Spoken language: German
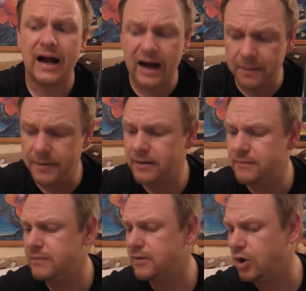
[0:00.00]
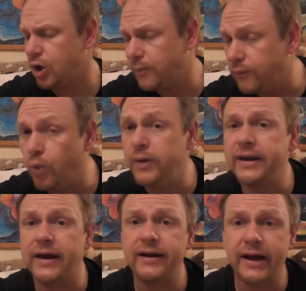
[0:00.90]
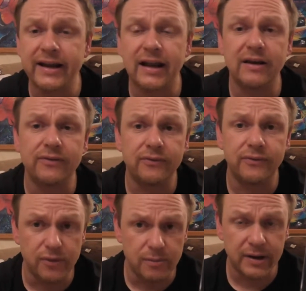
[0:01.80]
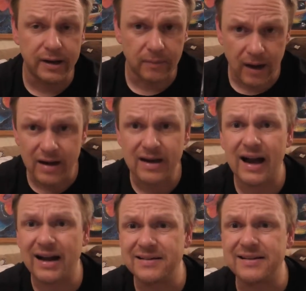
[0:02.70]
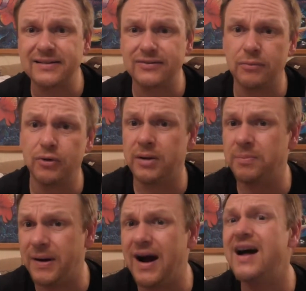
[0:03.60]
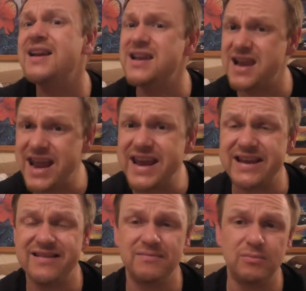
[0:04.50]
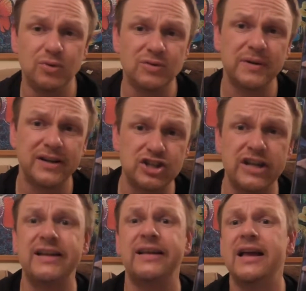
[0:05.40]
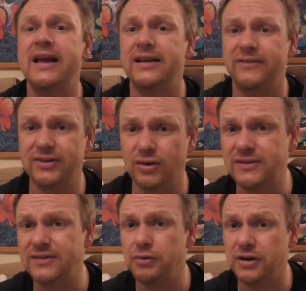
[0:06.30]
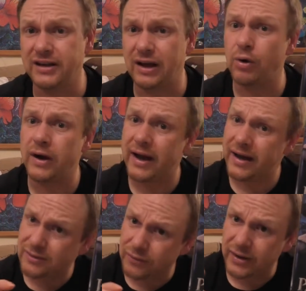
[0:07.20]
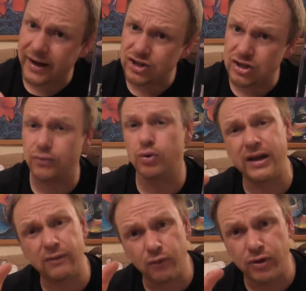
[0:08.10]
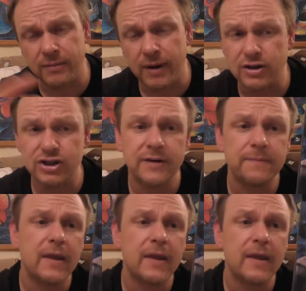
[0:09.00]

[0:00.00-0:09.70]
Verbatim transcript: Aber obwohl ich eigentlich recht lange Filme mag, hat diese für mich ein paar Längen, muss man gestehen, weil sonst würde ich nicht auch sofort einschlafen. Okay, ich war wirklich im Arsch.